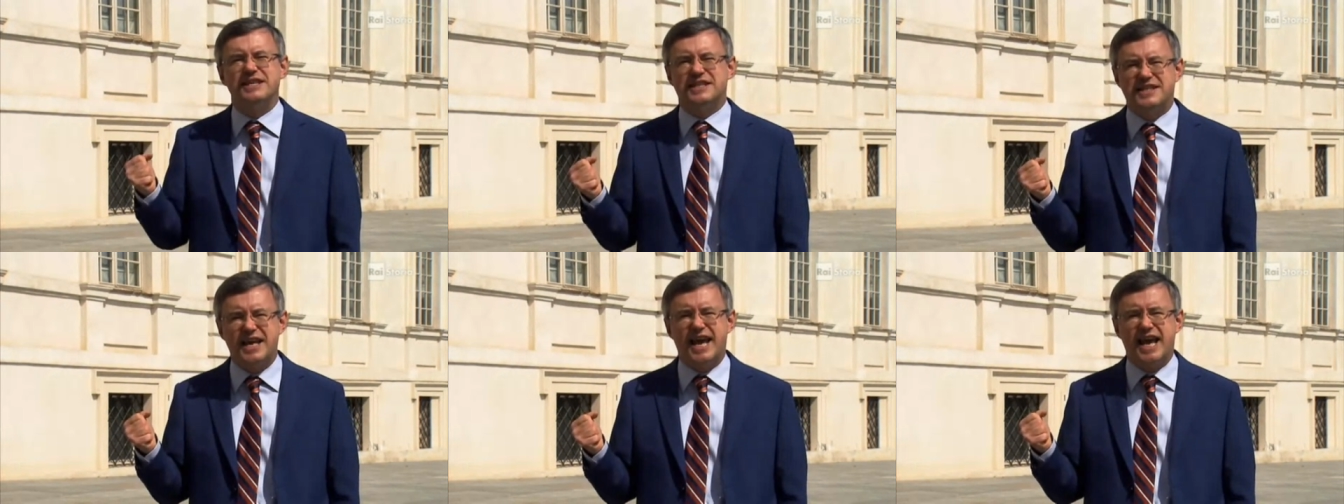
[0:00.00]

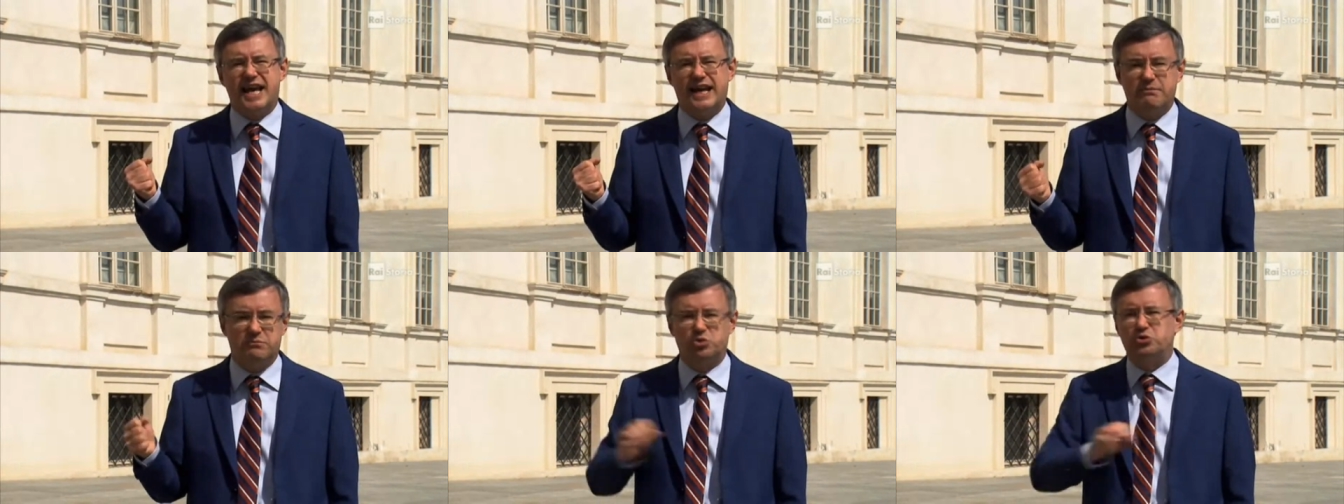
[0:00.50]

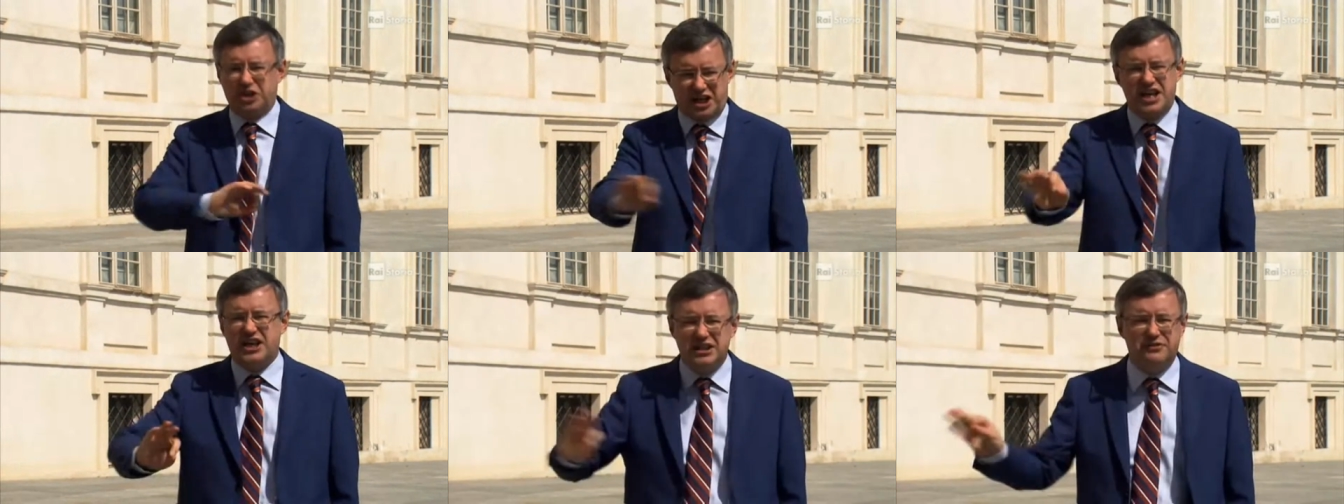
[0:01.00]
mestiere, tutti
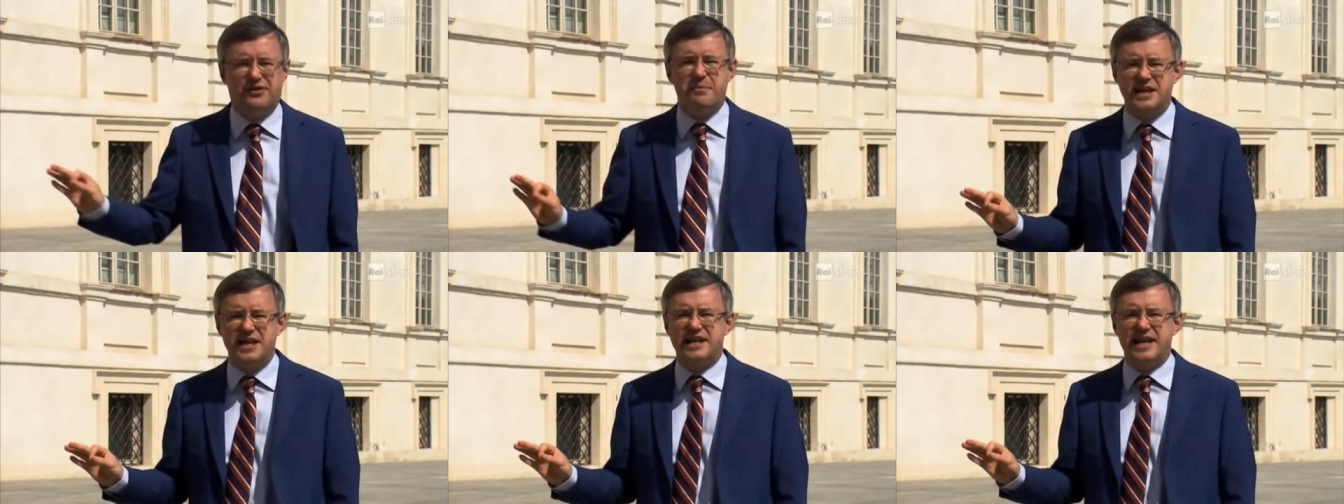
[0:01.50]
ricchi di
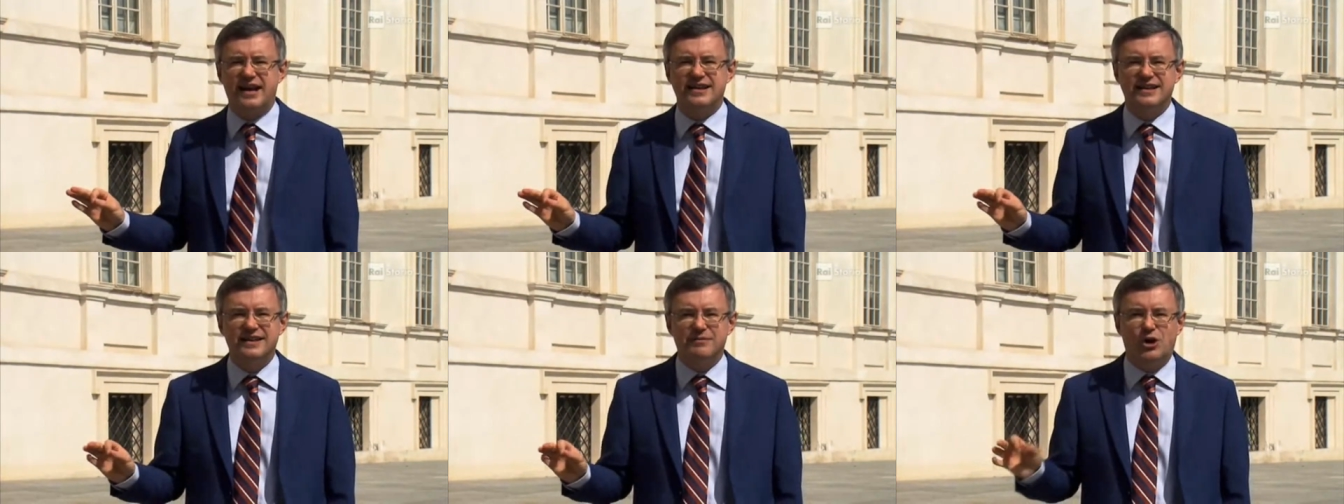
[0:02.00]
famiglia,